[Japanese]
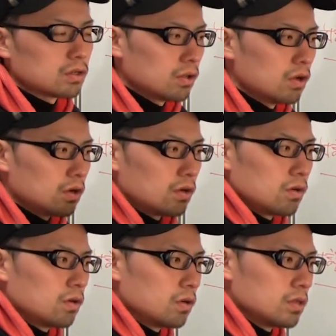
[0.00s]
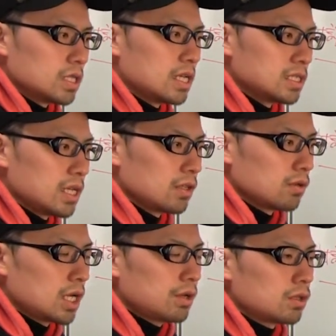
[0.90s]
の先生
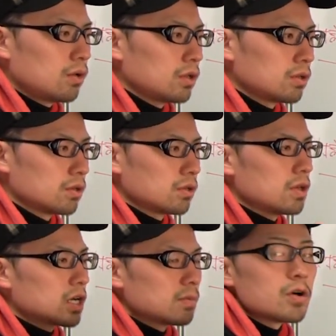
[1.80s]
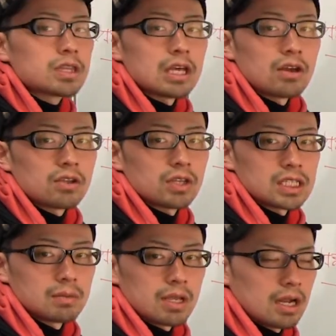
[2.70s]
と、あるいは TOEIC 旧約持っている人た
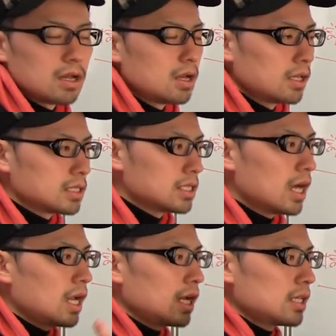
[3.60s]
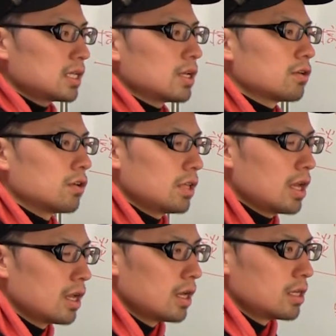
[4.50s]
ちみたいな。つながりができてくるん
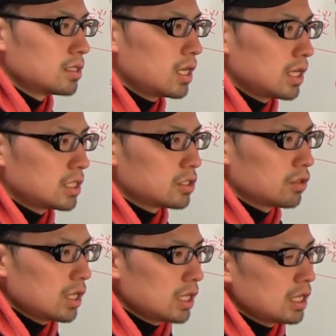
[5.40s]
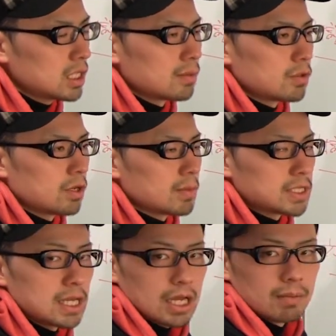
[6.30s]
で、じゃあ一緒にインタビュー撮りま
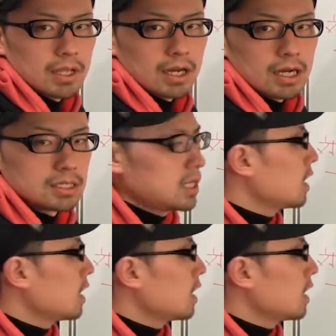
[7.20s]
せんかみたいな感じ